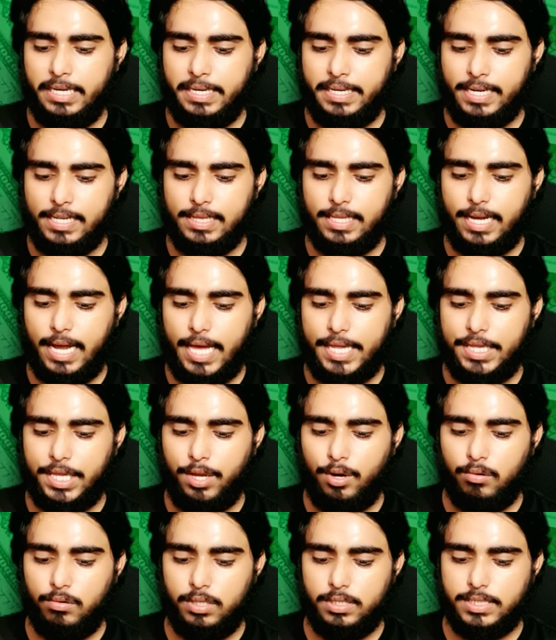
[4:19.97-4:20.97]
डिटेल दिखाई दे
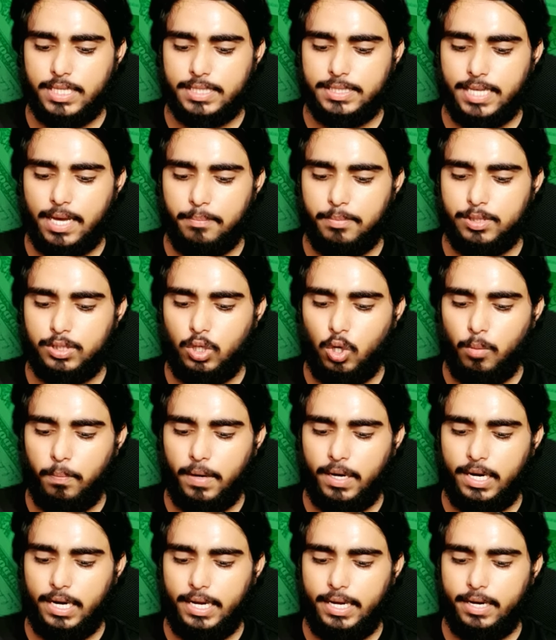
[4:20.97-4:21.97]
रही होगी जैसे आप इसके
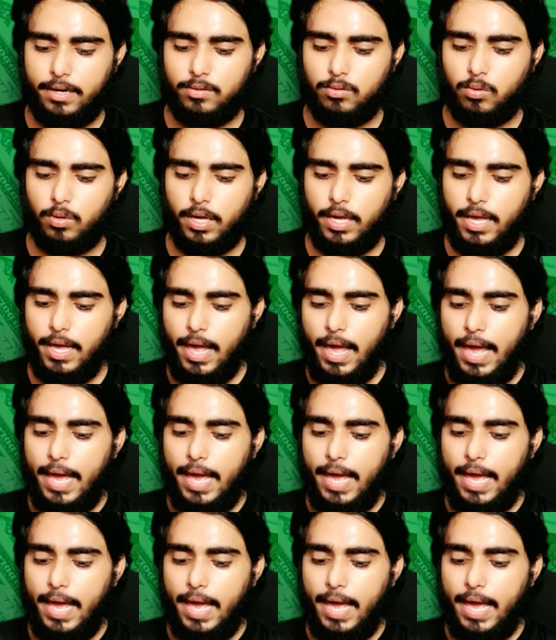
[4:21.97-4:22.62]
ऊपर क्लिक कर दोगे